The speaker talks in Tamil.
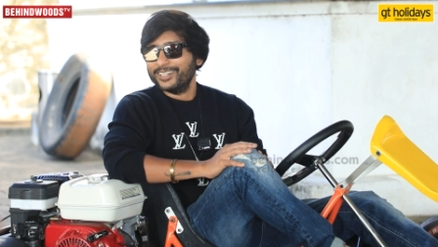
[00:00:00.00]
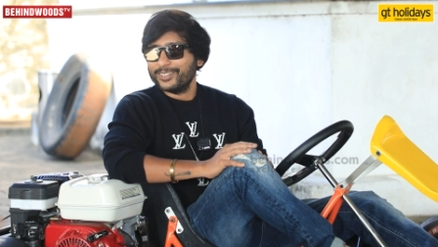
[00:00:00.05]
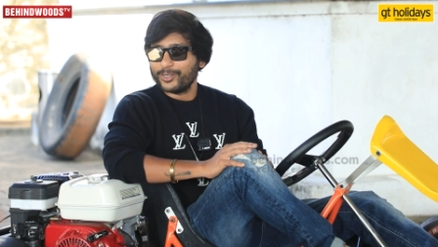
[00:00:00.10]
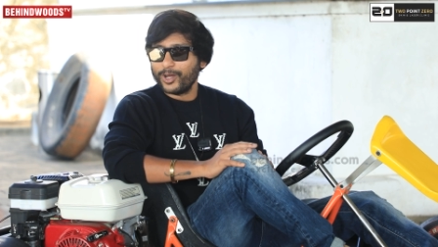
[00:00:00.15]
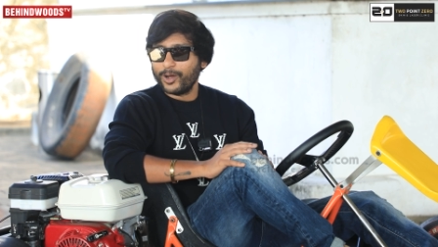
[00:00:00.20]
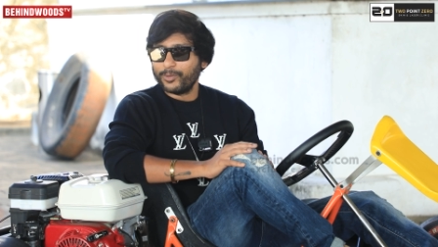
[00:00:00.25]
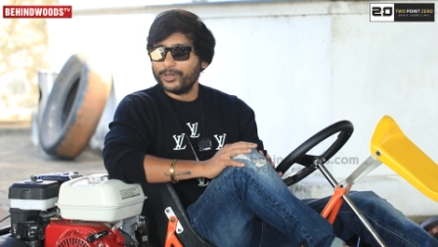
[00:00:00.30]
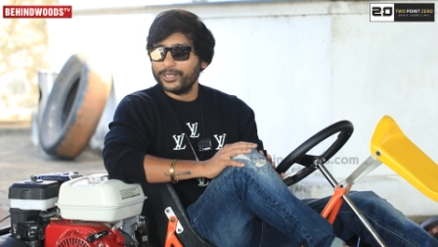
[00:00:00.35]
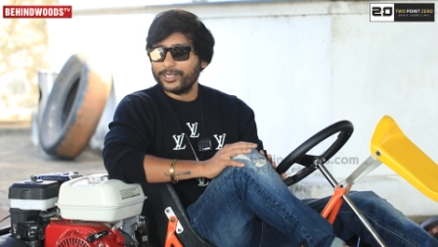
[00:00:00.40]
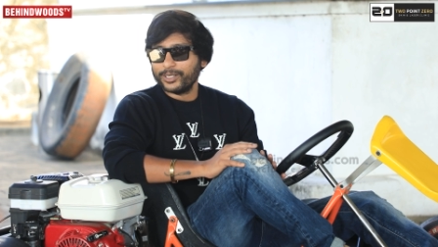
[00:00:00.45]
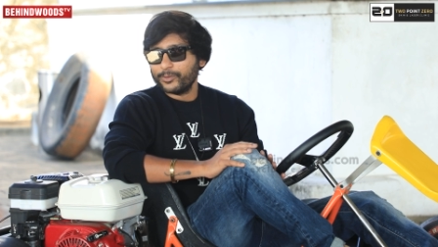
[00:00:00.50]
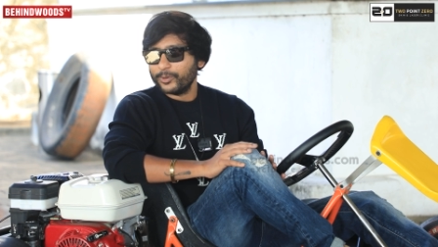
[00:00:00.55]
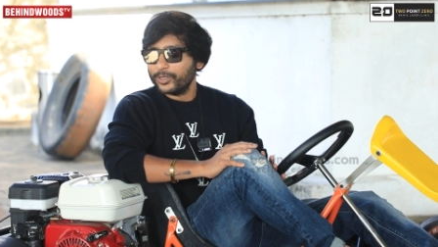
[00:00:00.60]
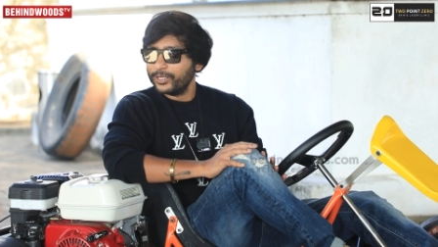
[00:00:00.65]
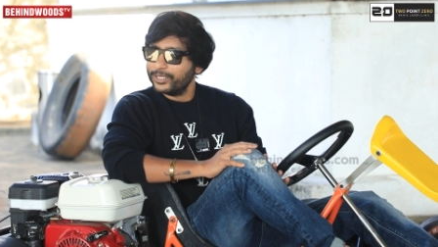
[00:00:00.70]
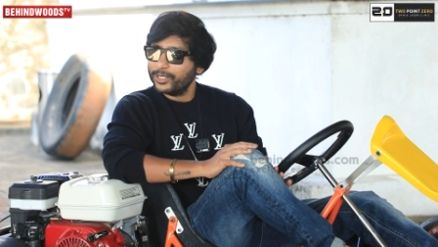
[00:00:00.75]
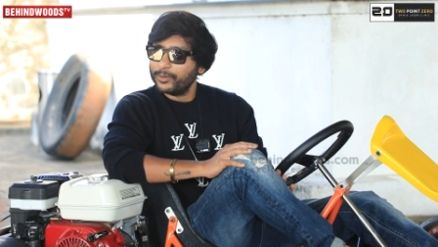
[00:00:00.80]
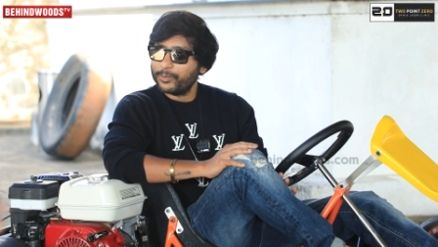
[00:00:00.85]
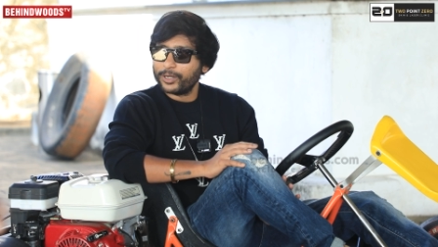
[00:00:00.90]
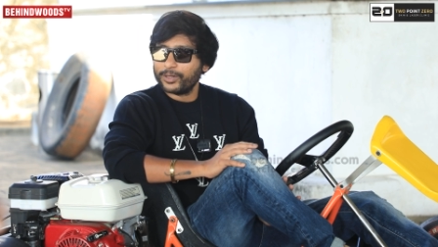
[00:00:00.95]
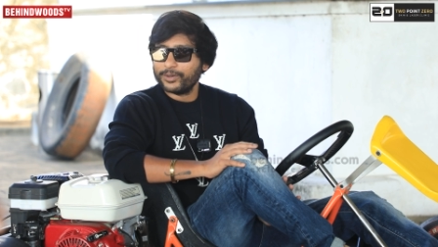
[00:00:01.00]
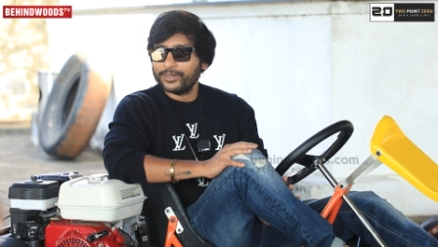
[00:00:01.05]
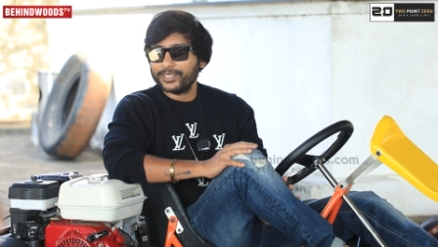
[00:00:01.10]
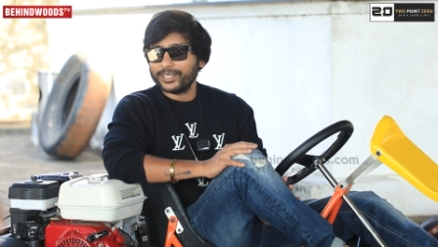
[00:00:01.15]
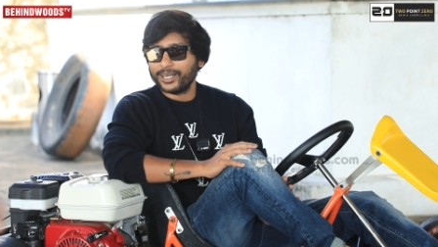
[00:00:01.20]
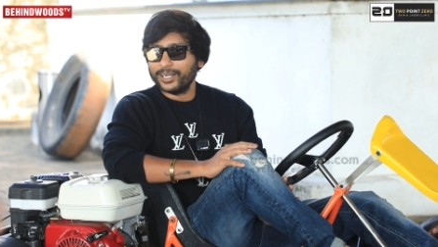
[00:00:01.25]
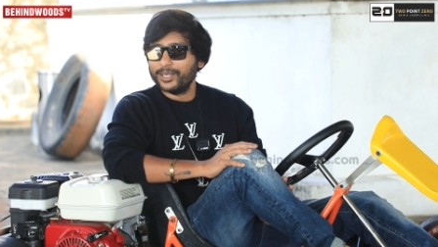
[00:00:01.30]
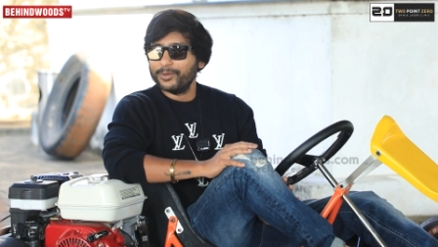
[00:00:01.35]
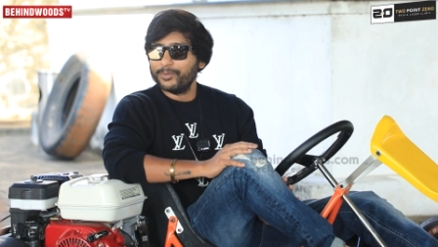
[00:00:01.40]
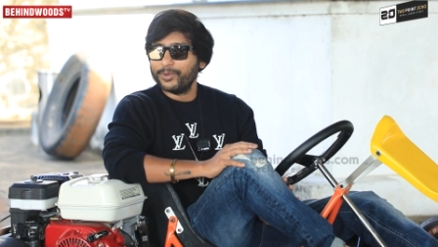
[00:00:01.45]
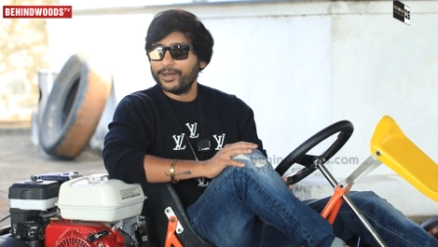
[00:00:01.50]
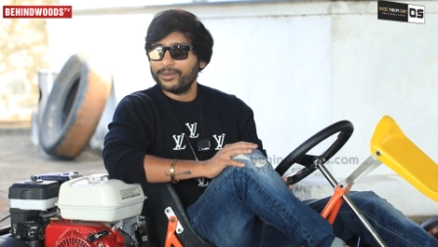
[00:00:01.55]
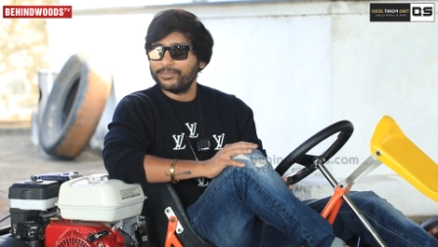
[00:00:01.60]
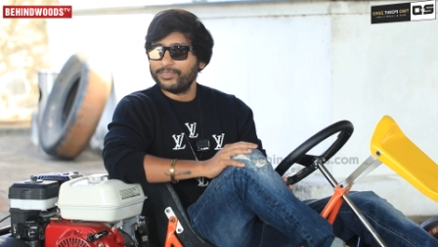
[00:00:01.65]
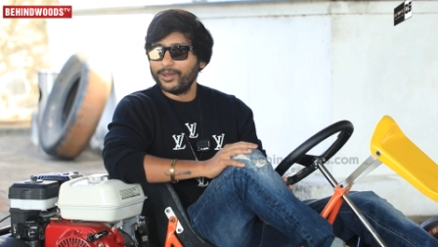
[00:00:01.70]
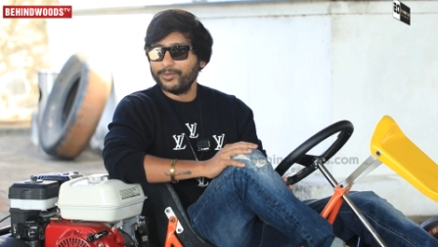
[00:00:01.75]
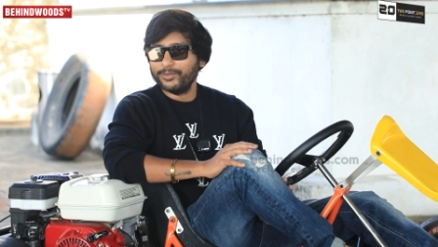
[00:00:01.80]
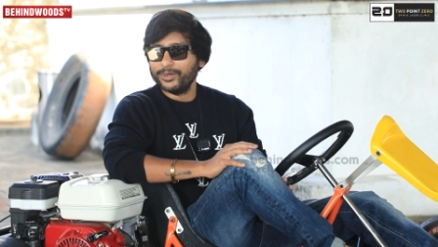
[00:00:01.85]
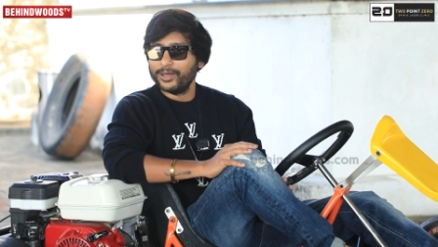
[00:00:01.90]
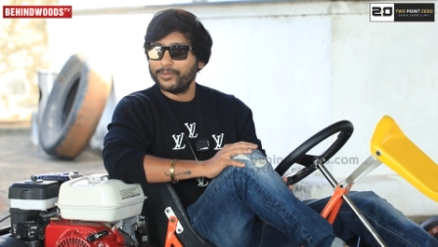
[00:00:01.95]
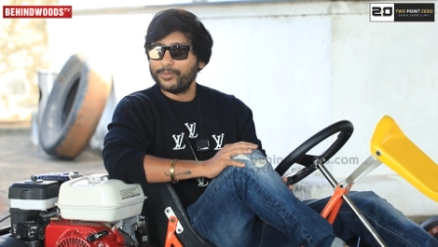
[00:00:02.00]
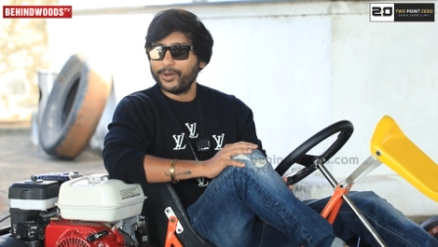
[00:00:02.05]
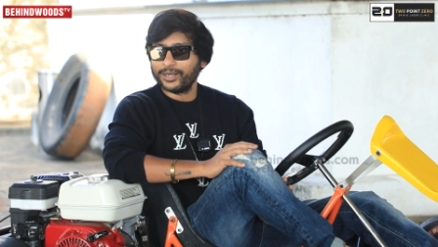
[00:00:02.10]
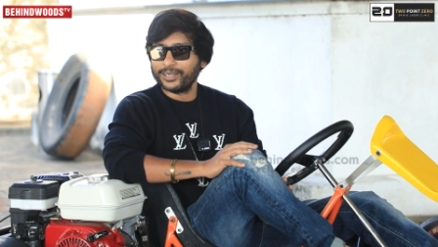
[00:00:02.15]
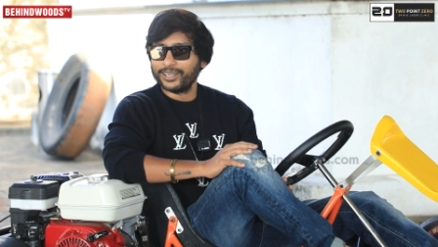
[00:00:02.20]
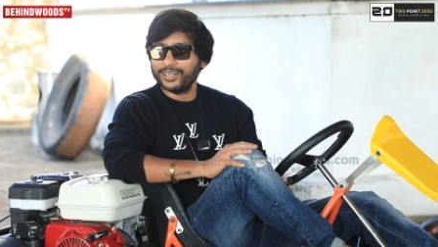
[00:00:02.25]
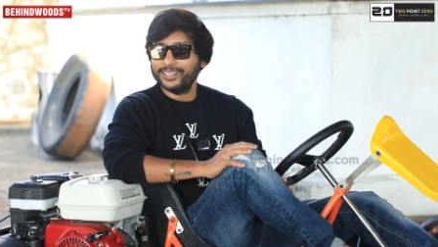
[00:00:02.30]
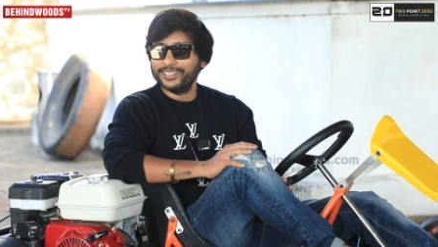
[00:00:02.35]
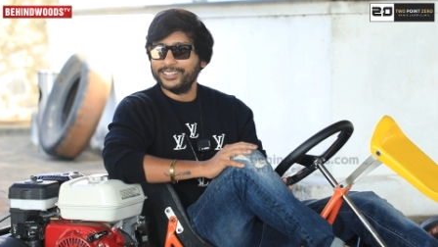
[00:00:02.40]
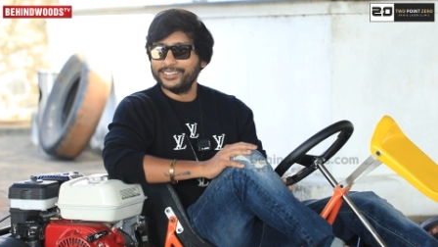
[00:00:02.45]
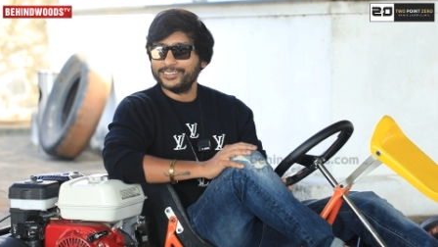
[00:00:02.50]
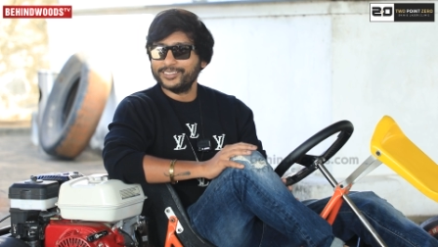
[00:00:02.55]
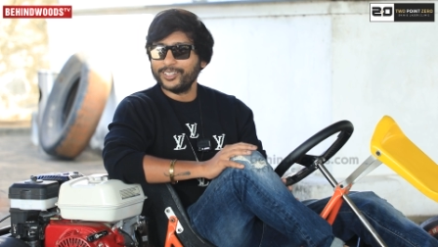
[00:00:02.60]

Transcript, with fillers: ஸோ அப்படி இருக்கும்போது இந்த படம் வந்து கண்டிப்பாக ஃபேமிலியாக பார்க்கலாம்